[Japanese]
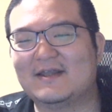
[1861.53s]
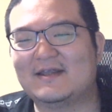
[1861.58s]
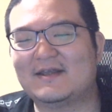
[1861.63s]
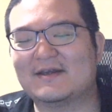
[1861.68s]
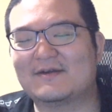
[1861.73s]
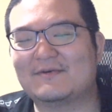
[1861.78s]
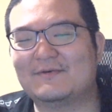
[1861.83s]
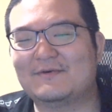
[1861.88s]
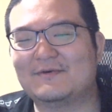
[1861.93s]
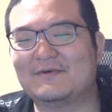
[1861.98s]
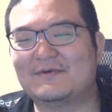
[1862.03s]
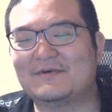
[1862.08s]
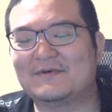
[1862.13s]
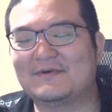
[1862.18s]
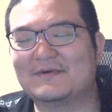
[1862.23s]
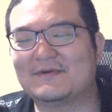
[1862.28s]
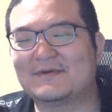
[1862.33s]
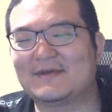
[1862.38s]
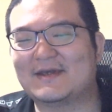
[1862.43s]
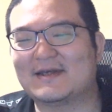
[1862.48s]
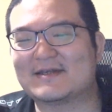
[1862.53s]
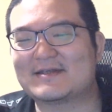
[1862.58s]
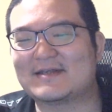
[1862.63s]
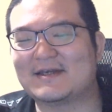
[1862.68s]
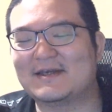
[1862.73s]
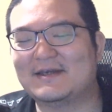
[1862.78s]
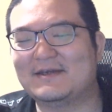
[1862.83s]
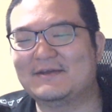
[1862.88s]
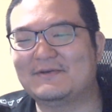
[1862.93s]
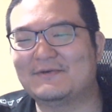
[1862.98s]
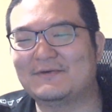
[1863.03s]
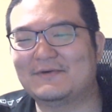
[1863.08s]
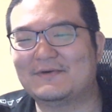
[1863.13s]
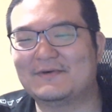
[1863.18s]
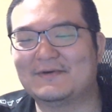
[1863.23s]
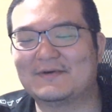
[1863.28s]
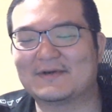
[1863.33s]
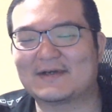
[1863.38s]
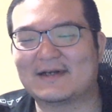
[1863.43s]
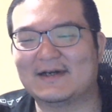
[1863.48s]
でこう野菜
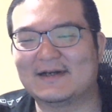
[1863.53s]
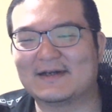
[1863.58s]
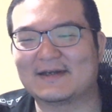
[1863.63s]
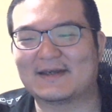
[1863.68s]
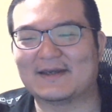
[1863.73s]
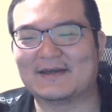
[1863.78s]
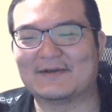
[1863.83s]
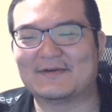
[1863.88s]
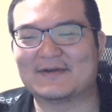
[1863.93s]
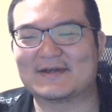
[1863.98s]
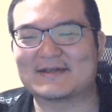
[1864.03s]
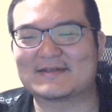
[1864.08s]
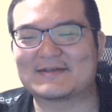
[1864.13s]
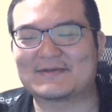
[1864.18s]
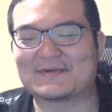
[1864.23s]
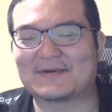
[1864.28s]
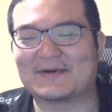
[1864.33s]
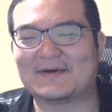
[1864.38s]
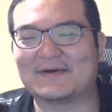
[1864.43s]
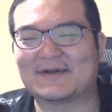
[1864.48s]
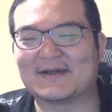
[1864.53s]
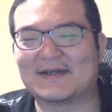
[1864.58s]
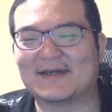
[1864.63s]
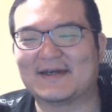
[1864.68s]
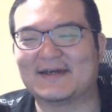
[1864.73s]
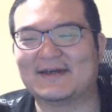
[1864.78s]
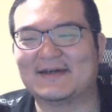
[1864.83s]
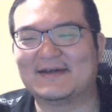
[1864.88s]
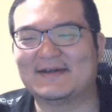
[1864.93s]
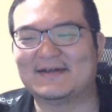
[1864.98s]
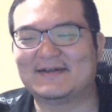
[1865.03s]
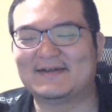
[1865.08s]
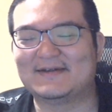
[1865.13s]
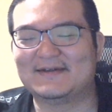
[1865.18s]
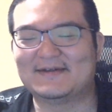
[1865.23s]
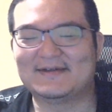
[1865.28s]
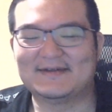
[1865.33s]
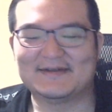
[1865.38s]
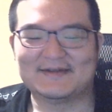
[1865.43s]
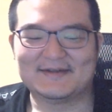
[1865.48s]
の関係のやつとかはね、
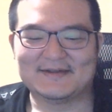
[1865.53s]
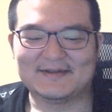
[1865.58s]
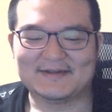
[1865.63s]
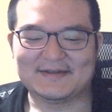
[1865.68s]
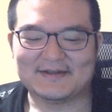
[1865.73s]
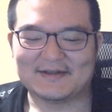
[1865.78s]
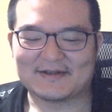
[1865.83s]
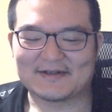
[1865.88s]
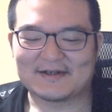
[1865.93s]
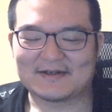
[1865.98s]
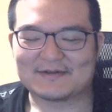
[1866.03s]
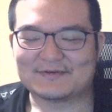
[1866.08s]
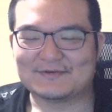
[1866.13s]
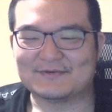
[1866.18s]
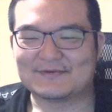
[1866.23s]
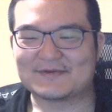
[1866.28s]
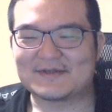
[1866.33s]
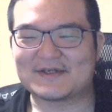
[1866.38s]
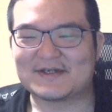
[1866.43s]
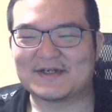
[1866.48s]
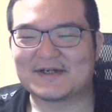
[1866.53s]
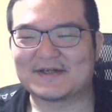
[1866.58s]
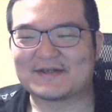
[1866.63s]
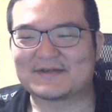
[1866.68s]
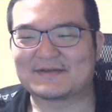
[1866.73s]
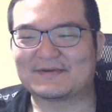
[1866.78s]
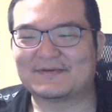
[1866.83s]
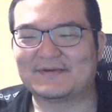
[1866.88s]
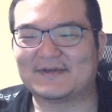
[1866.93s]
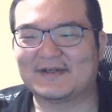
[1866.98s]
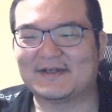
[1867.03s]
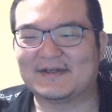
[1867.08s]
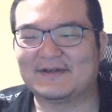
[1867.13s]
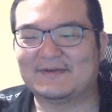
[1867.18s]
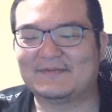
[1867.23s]
なんか空気しないですよね。